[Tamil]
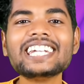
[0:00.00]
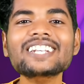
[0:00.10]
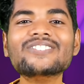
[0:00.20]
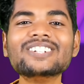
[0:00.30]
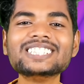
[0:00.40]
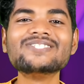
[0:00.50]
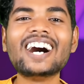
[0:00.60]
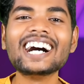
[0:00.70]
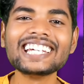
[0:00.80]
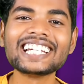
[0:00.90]
கட்டி பிடிச்சி
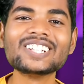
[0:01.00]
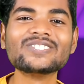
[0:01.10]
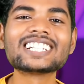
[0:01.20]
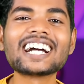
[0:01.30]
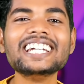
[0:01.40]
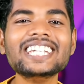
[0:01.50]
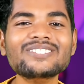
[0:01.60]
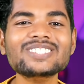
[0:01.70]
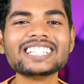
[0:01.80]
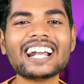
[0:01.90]
மாயா கிட்ட போய் கட்டி
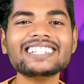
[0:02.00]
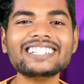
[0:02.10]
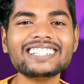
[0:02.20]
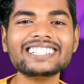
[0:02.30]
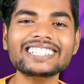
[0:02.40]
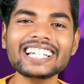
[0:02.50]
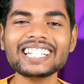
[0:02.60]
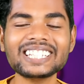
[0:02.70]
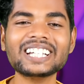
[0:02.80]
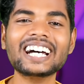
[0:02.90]
பிடிச்சி அழுந்துட்டு இருக்குது
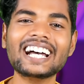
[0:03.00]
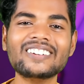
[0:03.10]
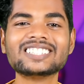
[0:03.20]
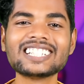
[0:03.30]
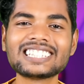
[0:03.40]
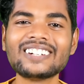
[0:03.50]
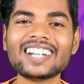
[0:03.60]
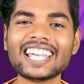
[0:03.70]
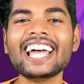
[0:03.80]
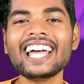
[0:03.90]
இந்த
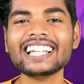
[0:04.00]
விசத்தவளைய